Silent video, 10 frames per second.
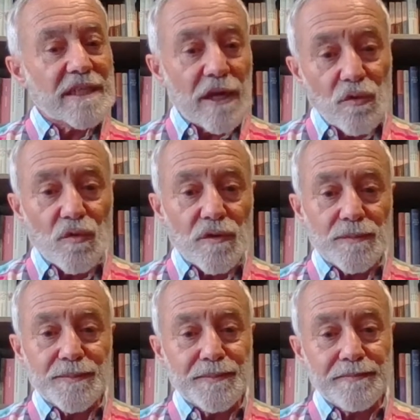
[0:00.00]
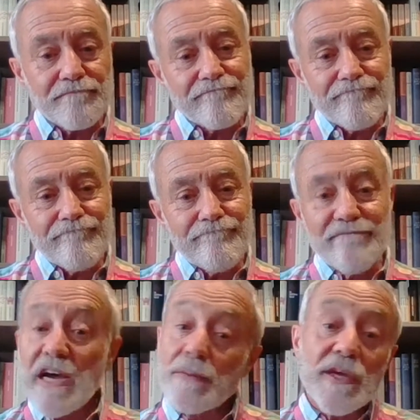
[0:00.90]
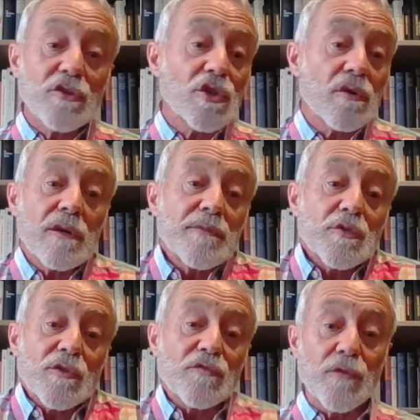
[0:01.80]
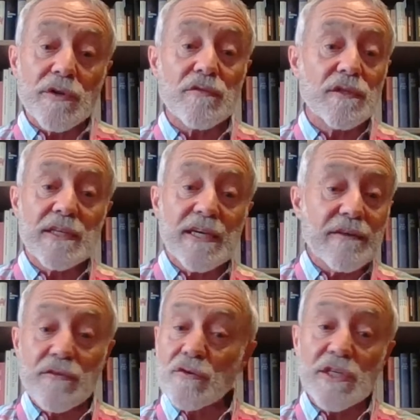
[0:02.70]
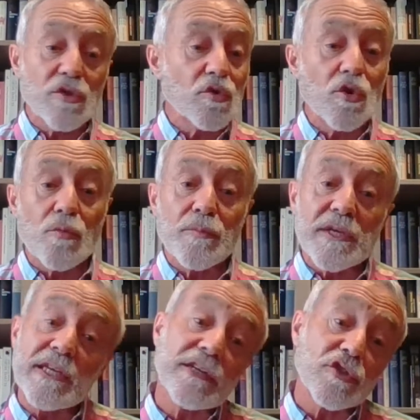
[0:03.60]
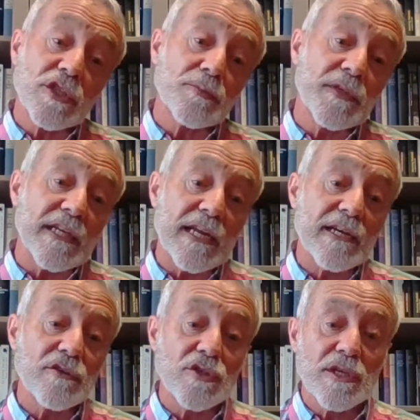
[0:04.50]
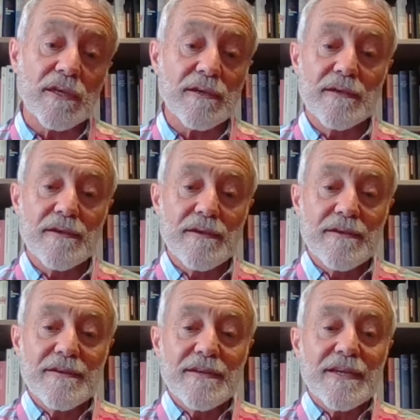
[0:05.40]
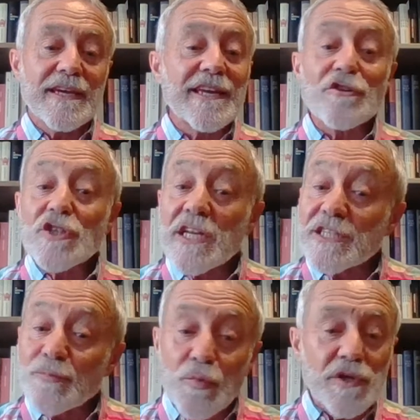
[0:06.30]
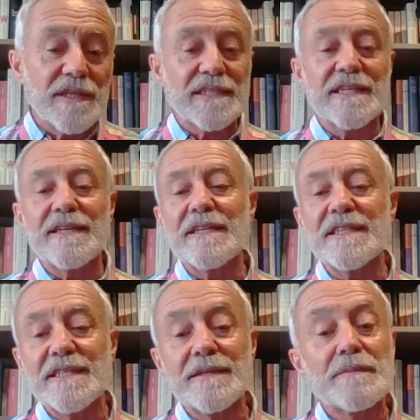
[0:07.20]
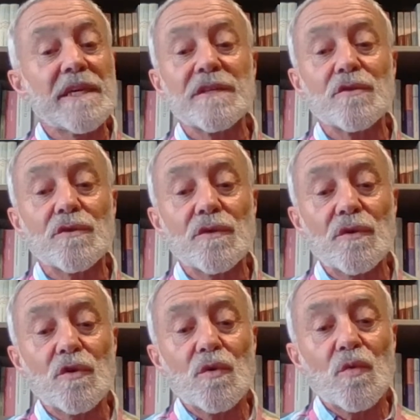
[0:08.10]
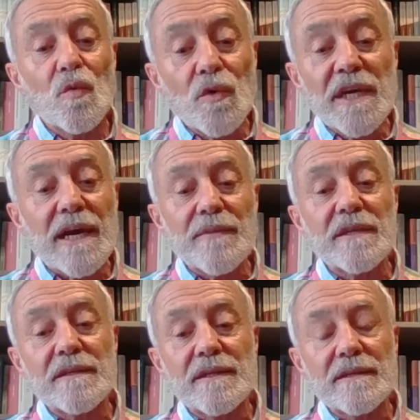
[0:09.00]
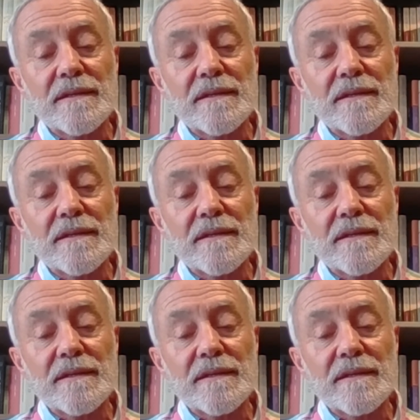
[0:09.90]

salud, al menos con el mismo esfuerzo y dedicación que sus compañeros hospitalarios, que, que no se les puede seguir viendo únicamente